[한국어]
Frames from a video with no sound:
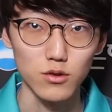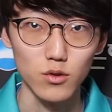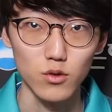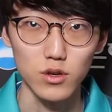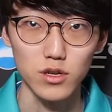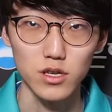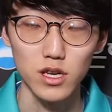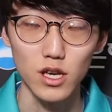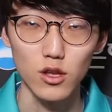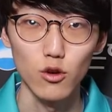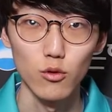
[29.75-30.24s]
좀
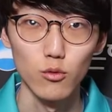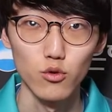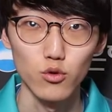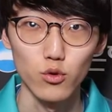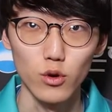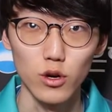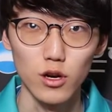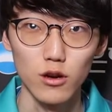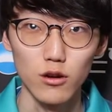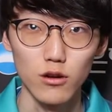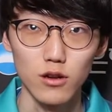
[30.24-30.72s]
그게 너무
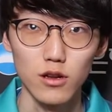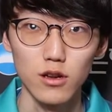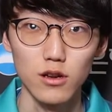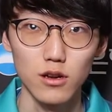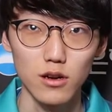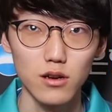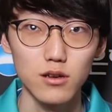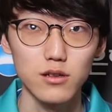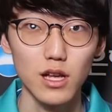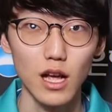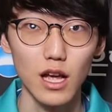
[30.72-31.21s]
좋아요.
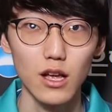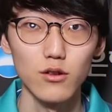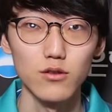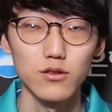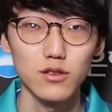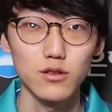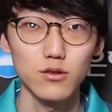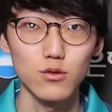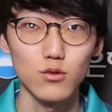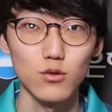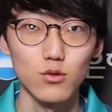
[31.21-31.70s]

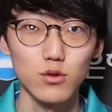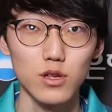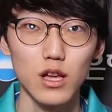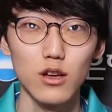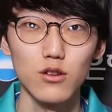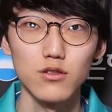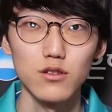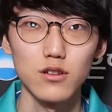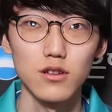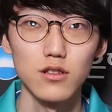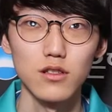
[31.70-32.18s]
4연승도
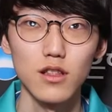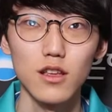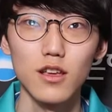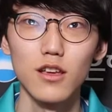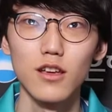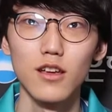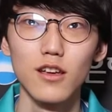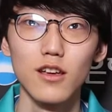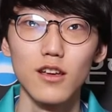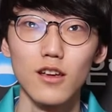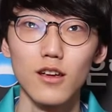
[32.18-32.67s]
4연승인데